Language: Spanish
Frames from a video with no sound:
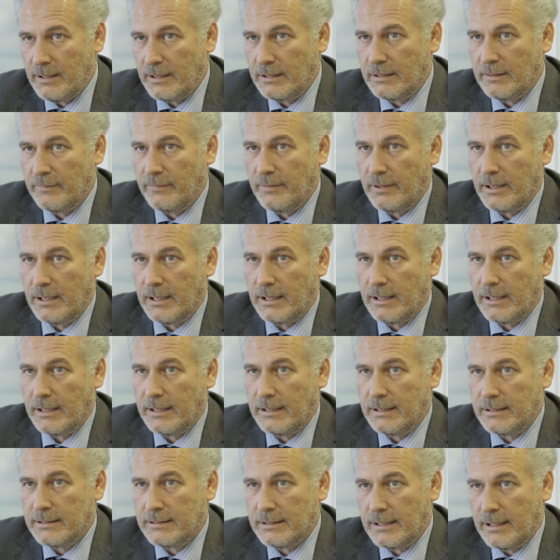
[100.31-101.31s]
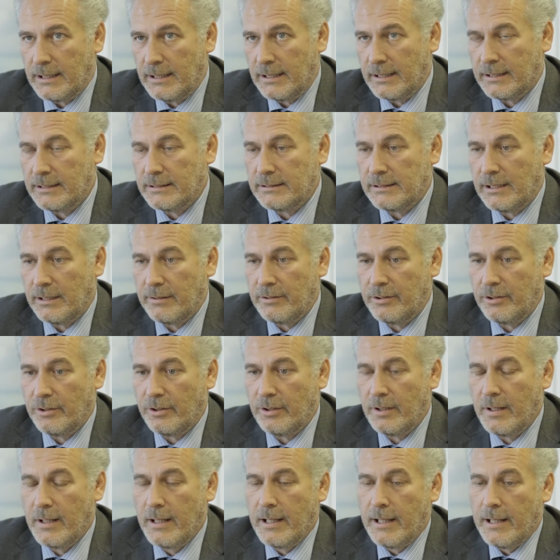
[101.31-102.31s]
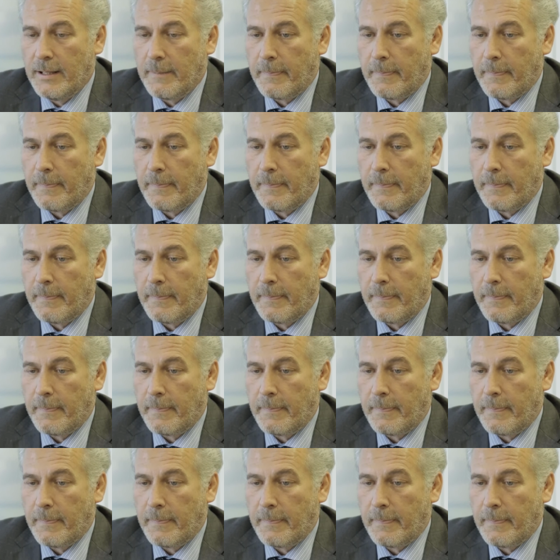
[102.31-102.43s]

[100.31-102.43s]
identificar esa legislación